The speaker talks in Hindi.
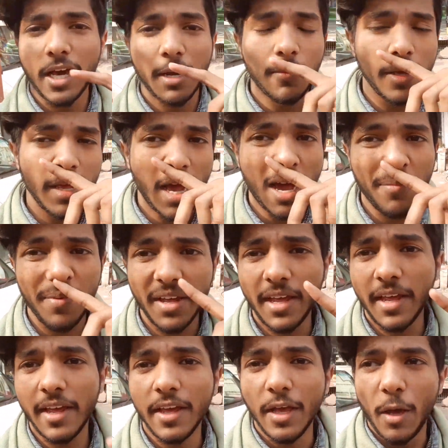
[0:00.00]
नगर में यहाँ पे
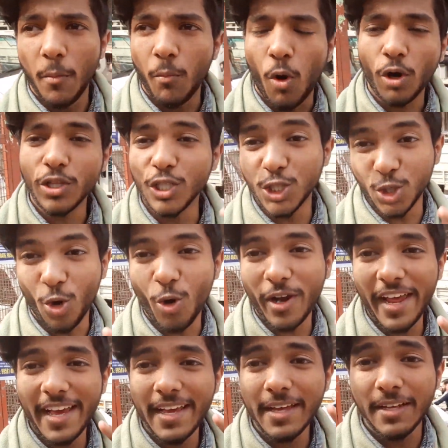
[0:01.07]
बहुत ही
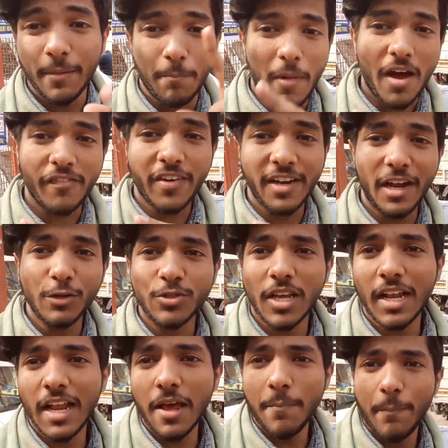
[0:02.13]
शोर है माफ़ करना
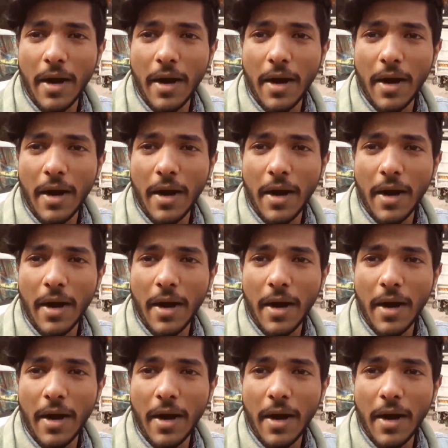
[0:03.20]
उसके लिए